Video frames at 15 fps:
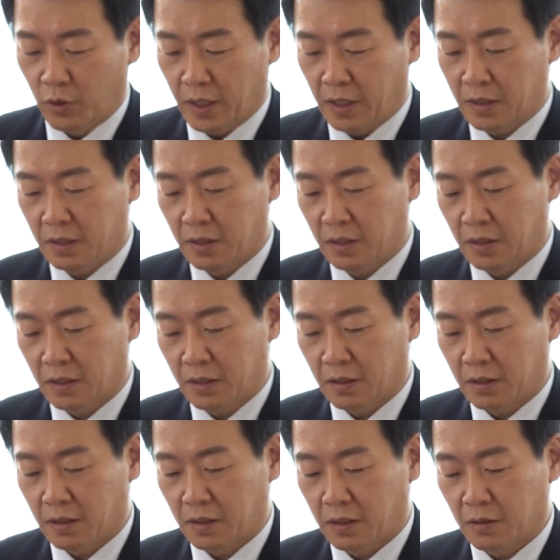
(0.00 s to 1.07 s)

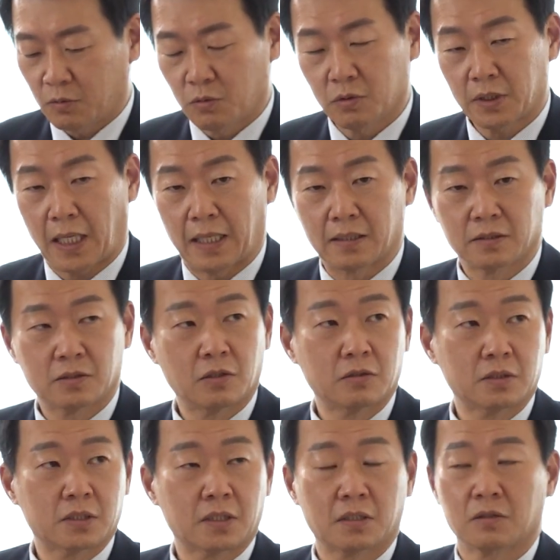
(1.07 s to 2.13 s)
고향하고
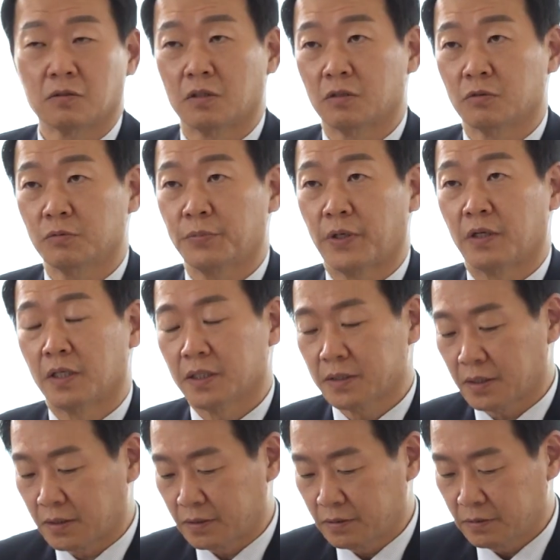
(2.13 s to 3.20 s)
당선시키는 거하고는 음.
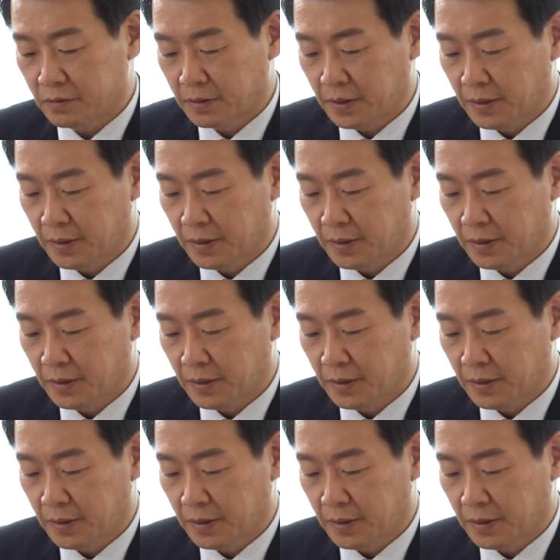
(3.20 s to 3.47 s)
별개잖아요. 음.